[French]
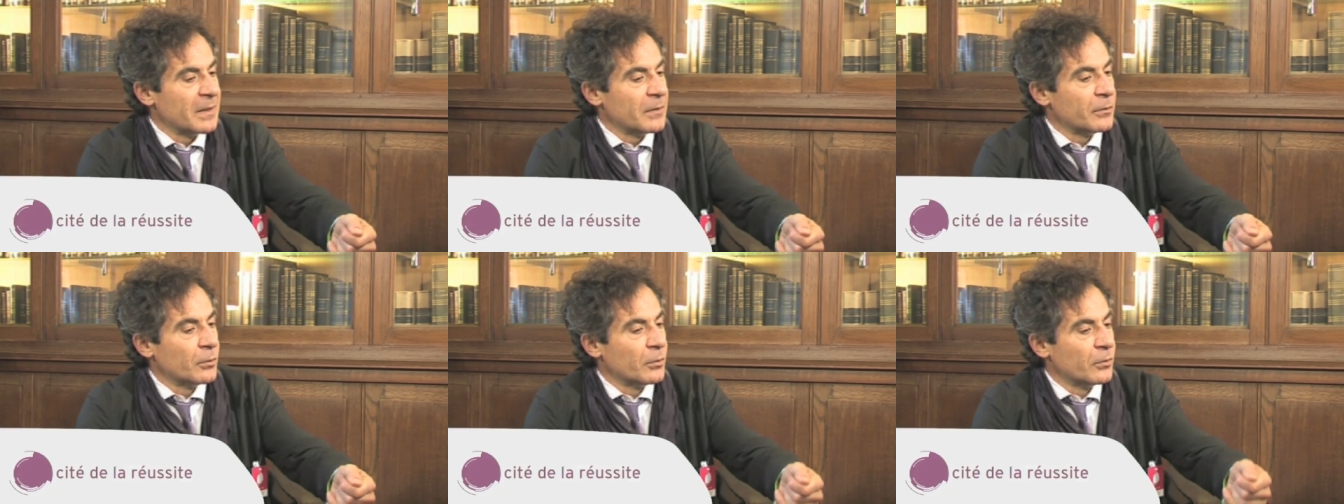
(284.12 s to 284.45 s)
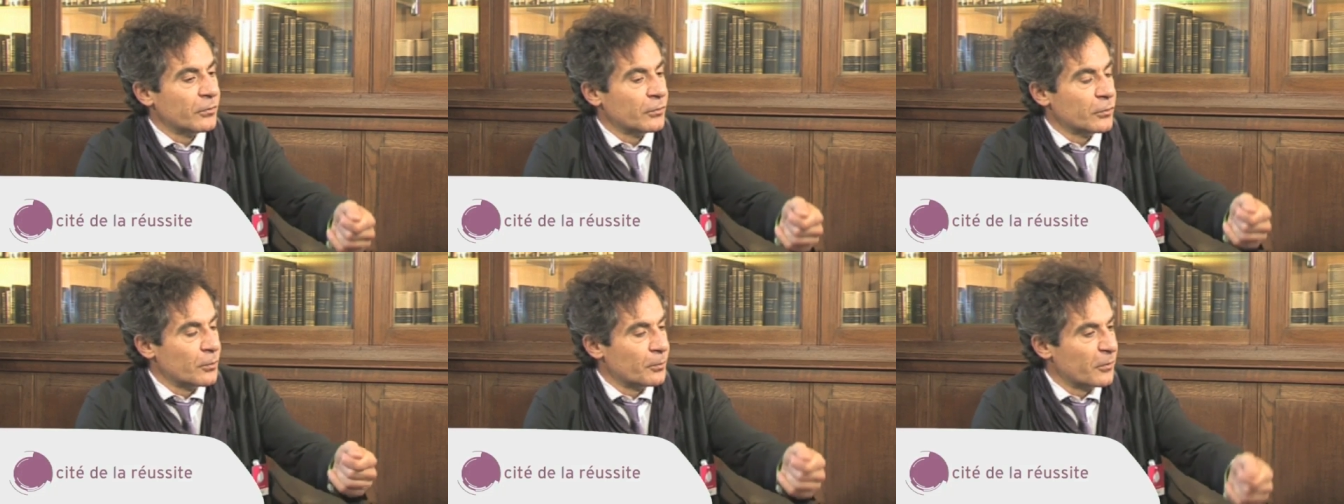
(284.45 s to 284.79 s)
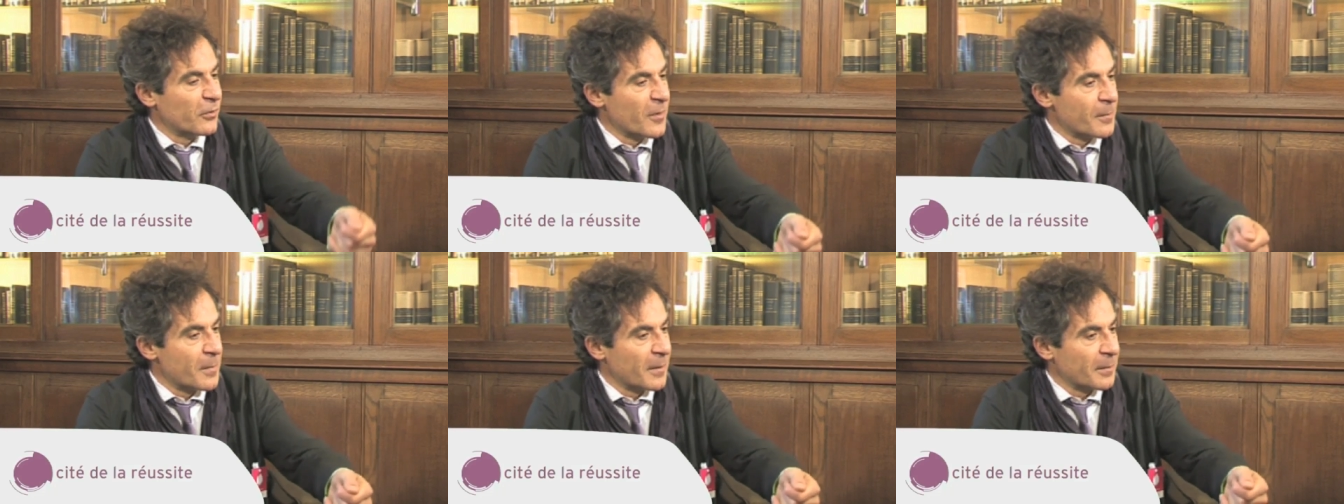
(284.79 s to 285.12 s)
mais vous ne
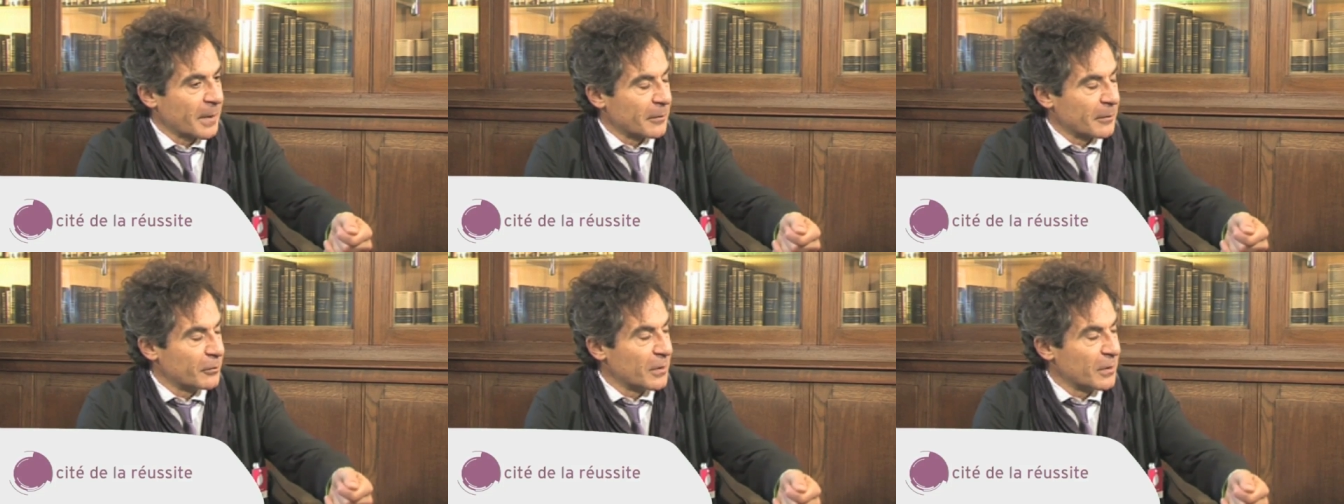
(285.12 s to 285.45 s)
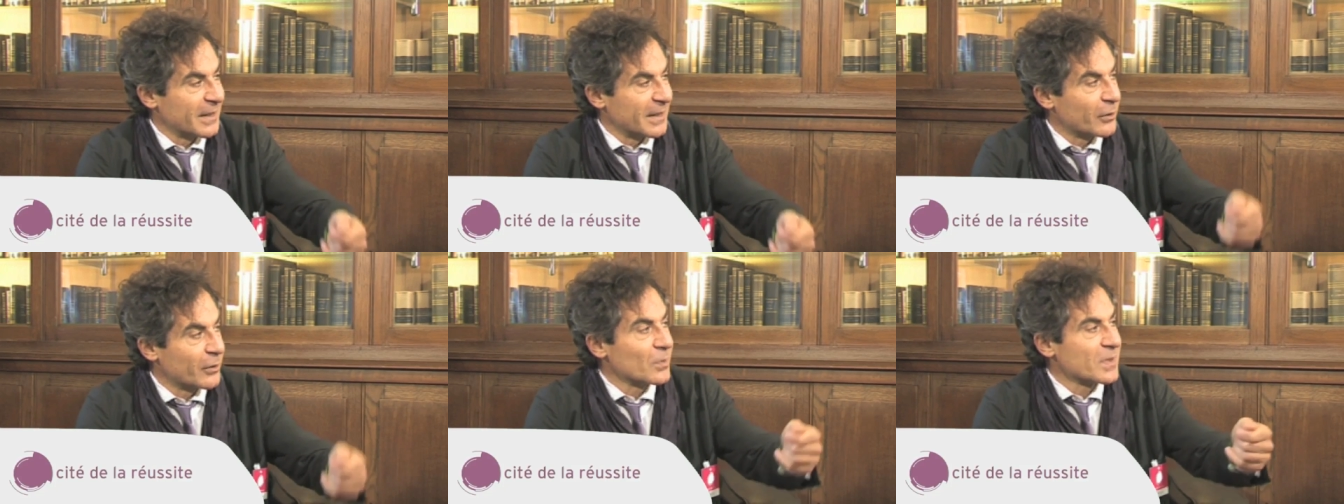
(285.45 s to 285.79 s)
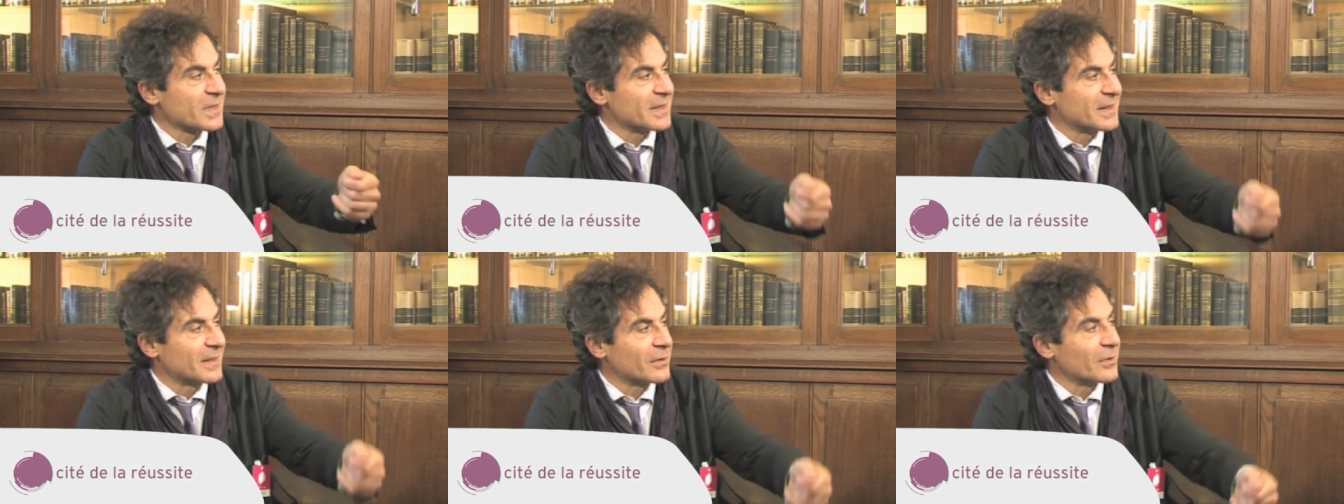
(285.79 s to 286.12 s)
pouvez pas prévoir les
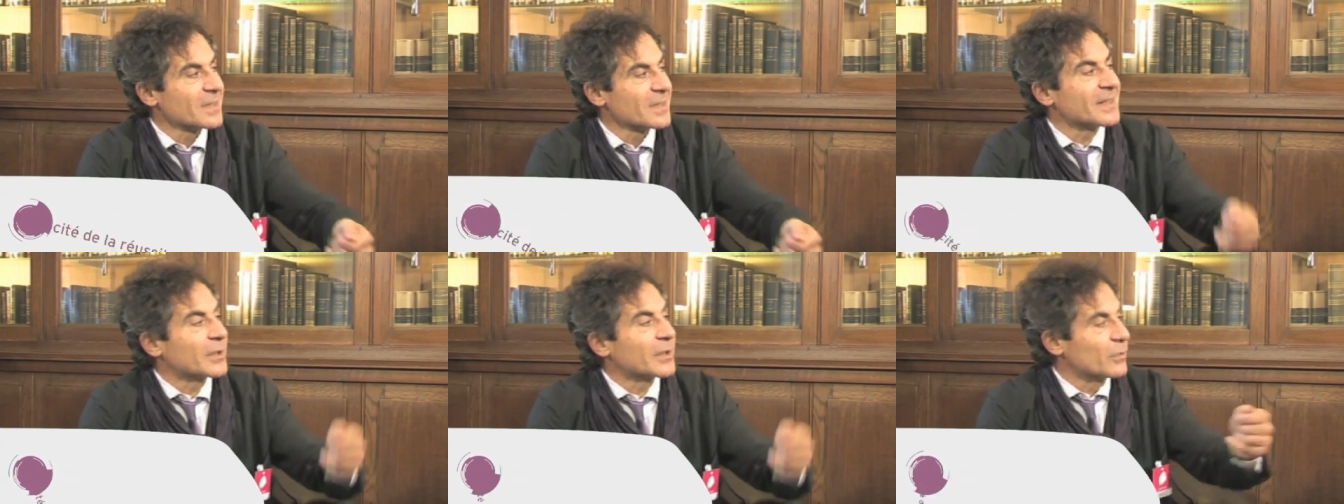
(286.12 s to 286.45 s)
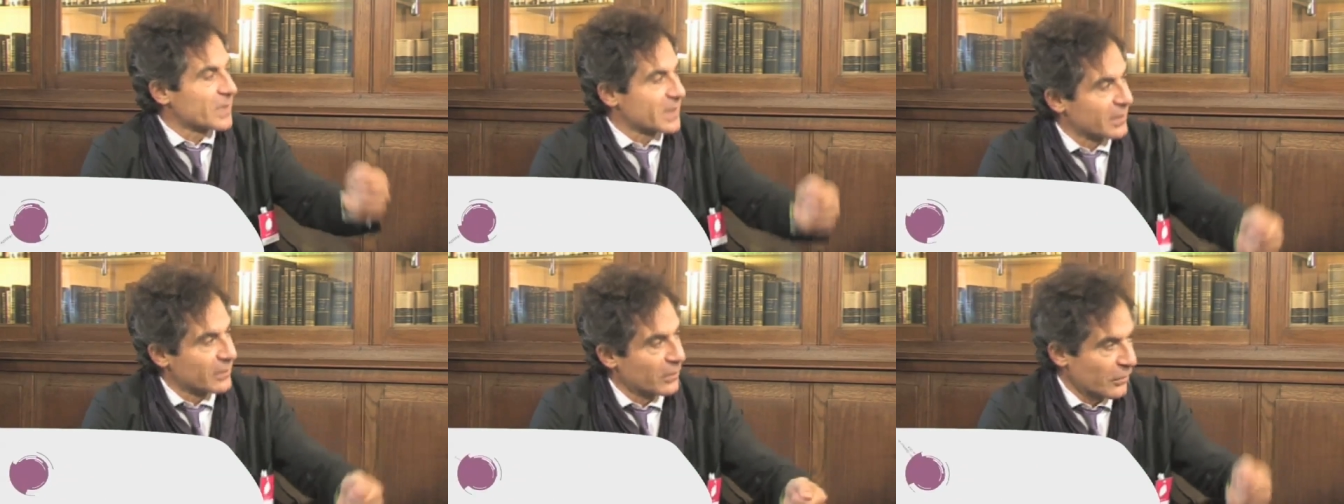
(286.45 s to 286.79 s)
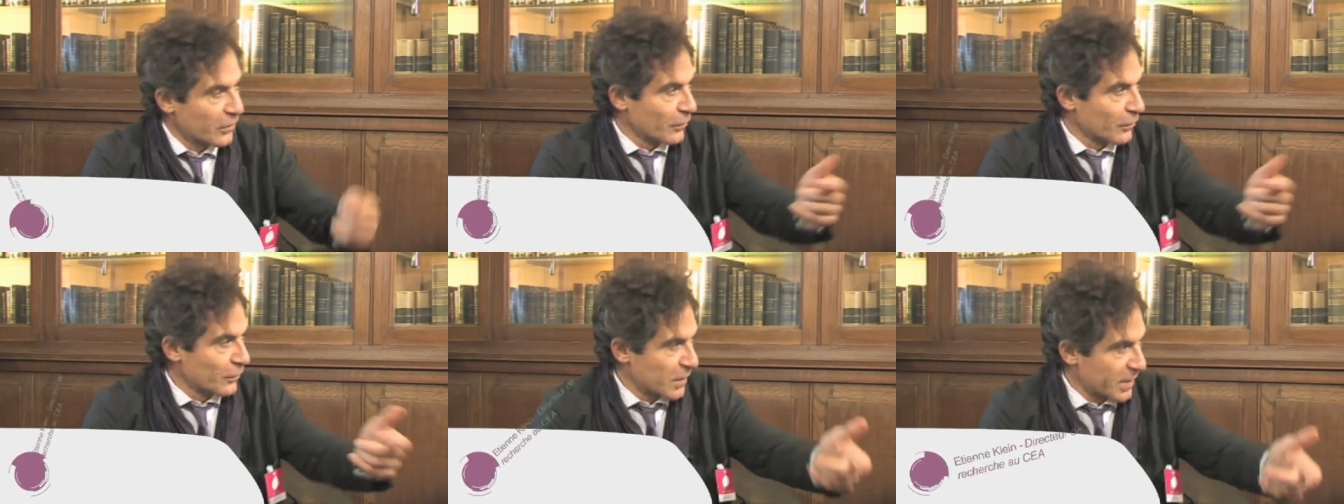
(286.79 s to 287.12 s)
conséquences des
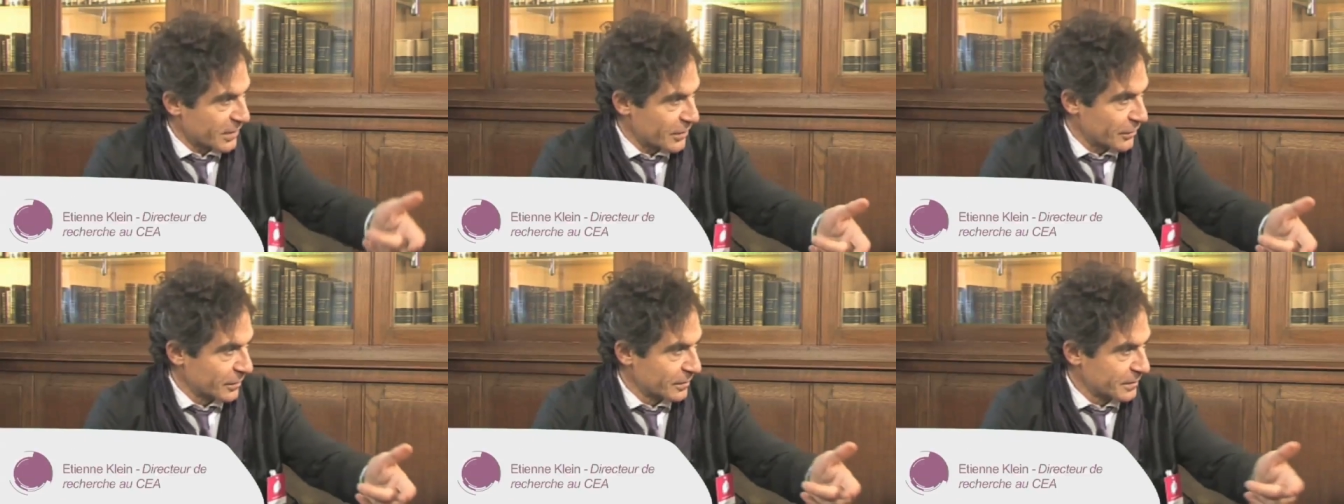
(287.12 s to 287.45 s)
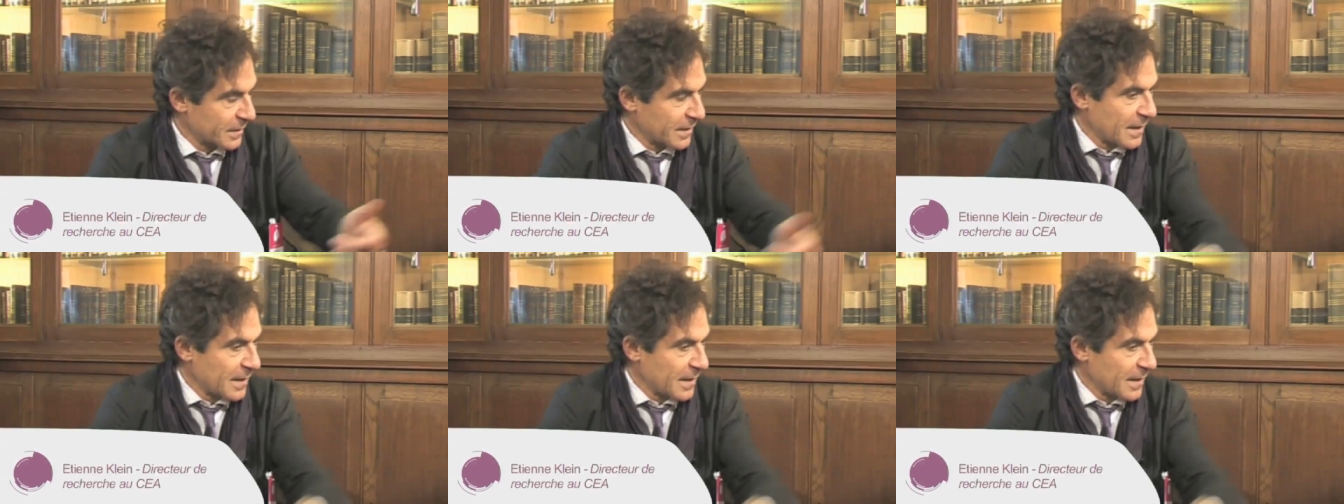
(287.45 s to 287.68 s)
conséquences de vos actions.